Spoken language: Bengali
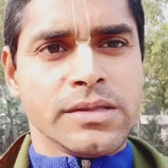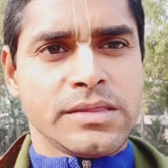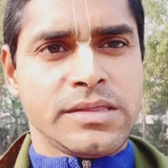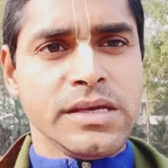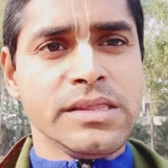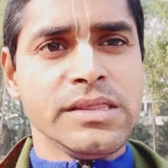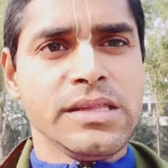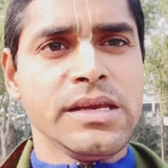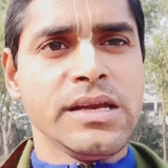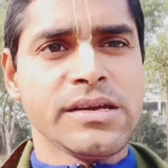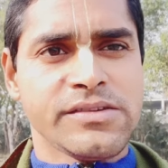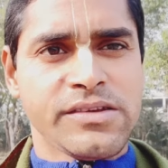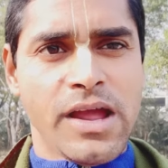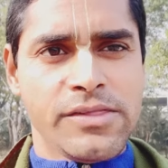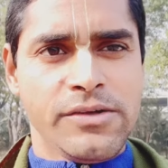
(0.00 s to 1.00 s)
তিন দিনের
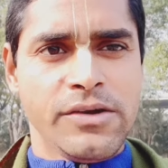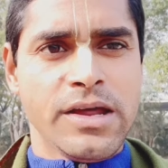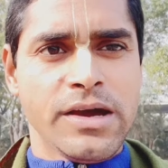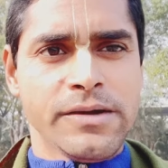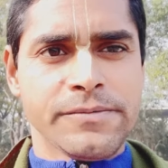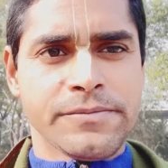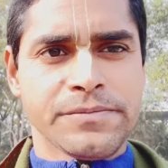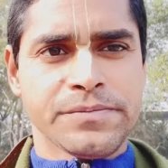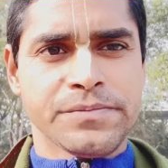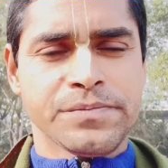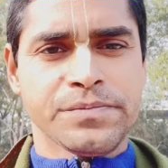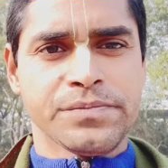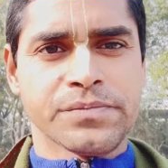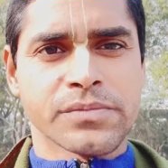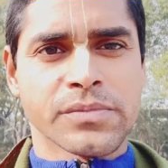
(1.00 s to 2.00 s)
সাধনা
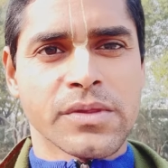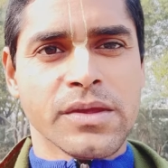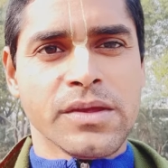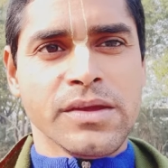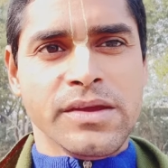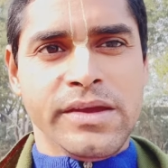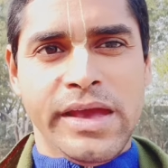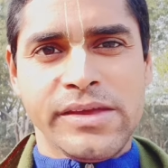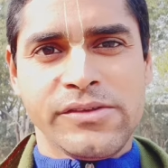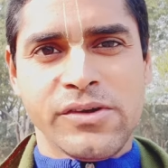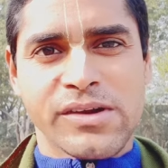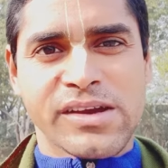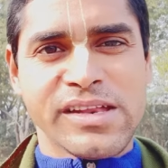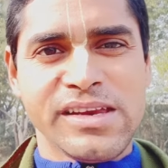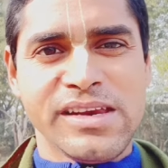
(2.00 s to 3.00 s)
এই
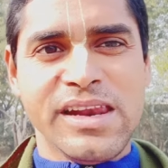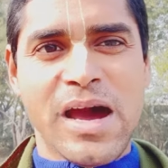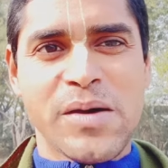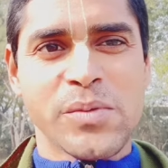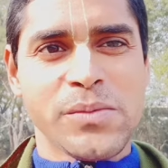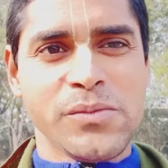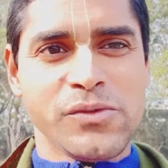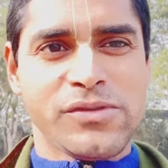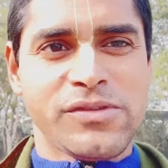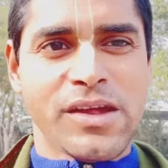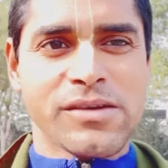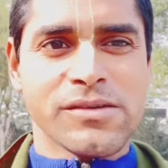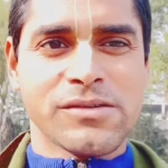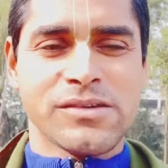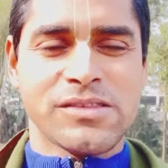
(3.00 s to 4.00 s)
যক্ষিণীর নাম আমি
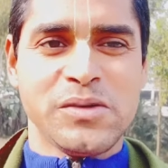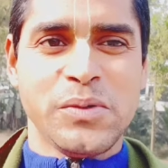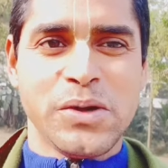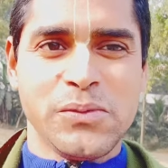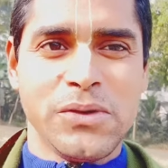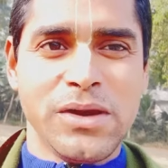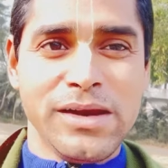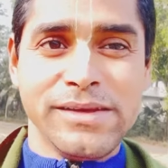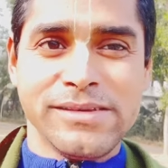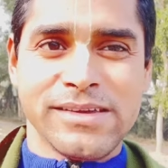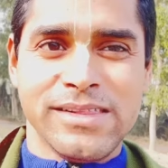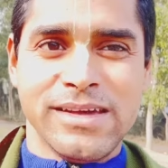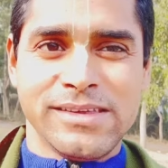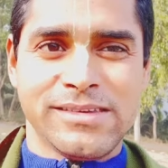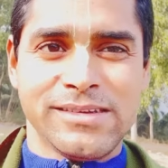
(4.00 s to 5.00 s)
উচ্চারণ করতে পারবো না
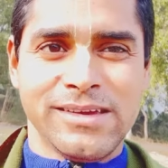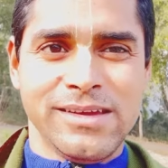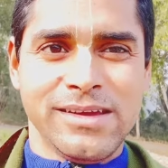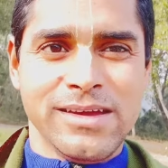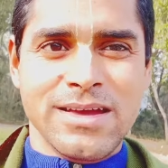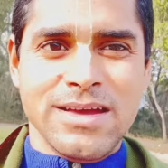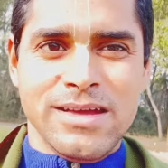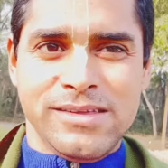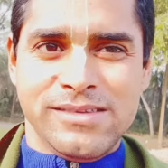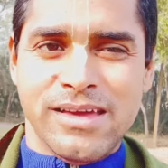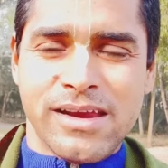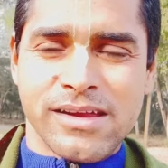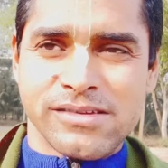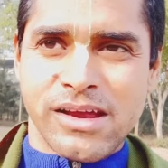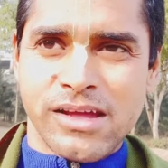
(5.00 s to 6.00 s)
নিষেধ আছে
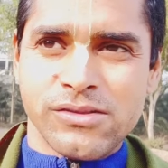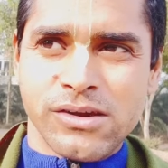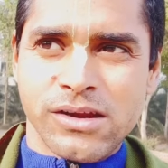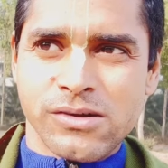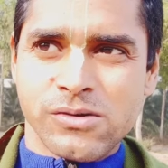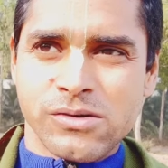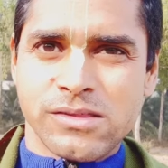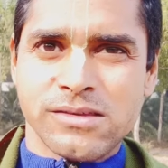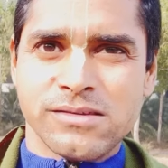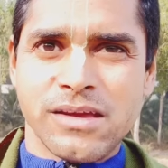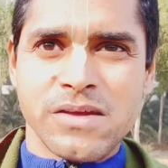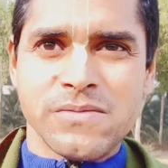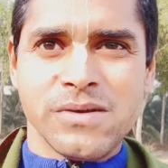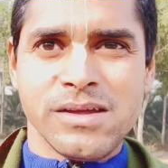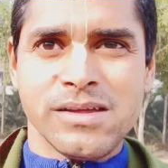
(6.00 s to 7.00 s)
যারা সাধনা করতে
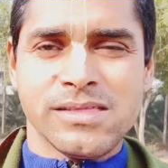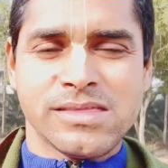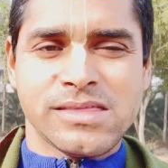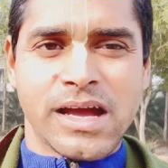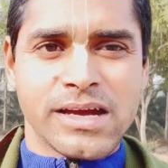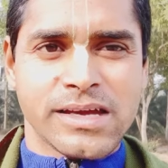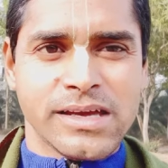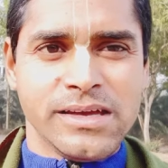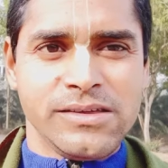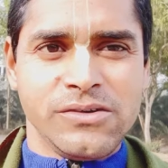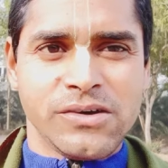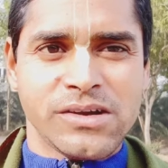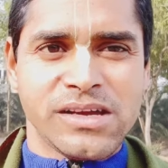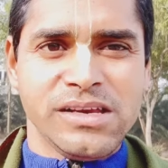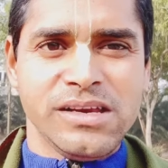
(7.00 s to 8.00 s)
চাইবে তাকে এই
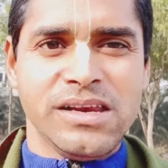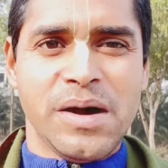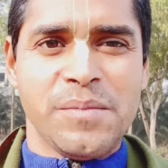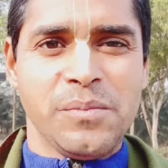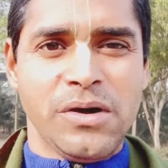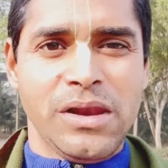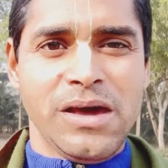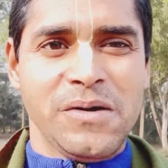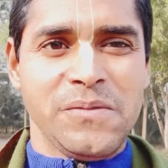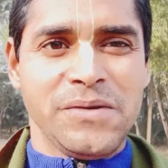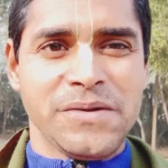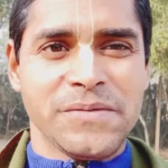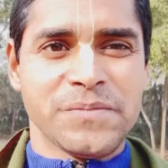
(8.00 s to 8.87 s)
যক্ষিণীর নাম বলা হবে